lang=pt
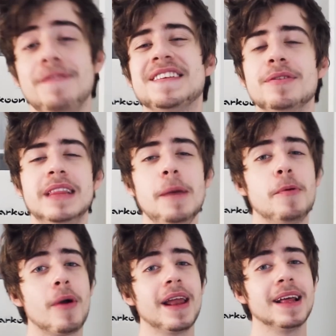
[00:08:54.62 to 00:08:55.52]
Já fazia um
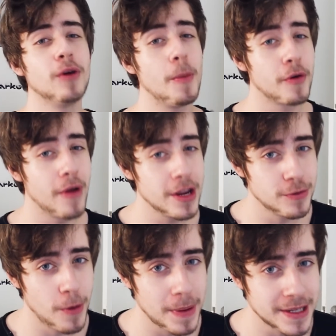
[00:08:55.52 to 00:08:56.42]
tempo que eu queria dar um
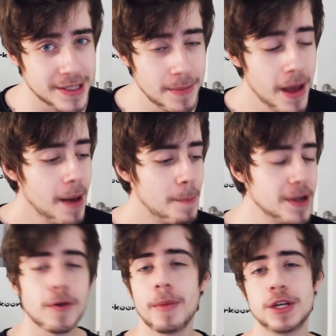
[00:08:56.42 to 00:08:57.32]
upgrade no meu PC,
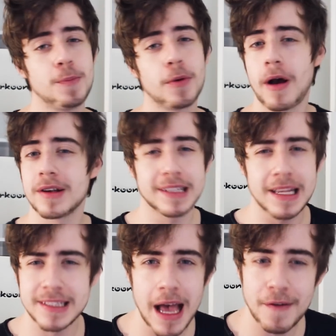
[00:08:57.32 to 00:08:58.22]
principalmente por causa
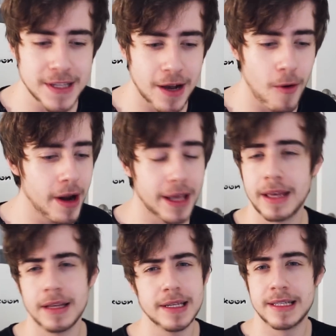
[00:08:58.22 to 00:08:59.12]
das lives agora,
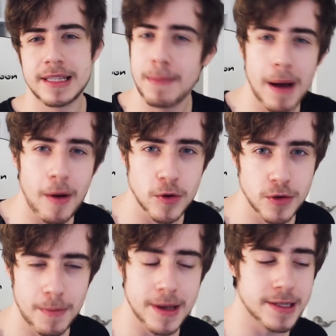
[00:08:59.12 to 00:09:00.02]
que streamar
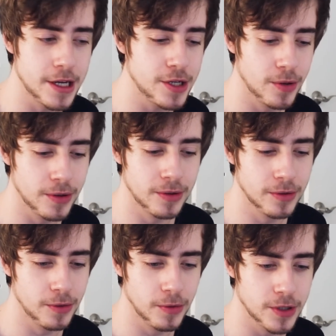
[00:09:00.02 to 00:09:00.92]
consome bastante do,
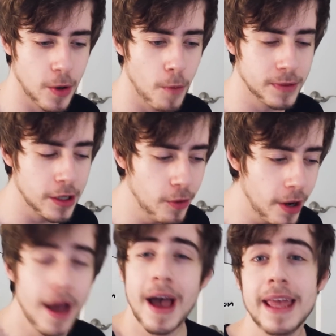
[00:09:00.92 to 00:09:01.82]
do, do seu
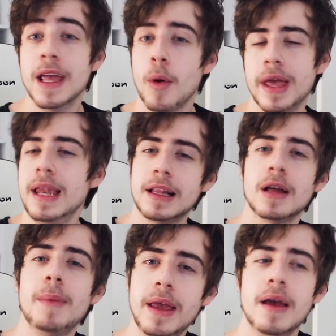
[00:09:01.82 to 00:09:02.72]
computador. E eu queria
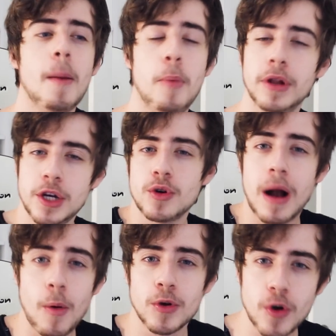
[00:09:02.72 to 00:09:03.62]
também poder
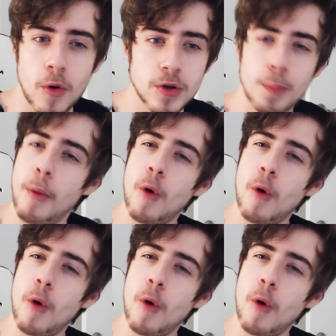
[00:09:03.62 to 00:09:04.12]
jogar uns jogos um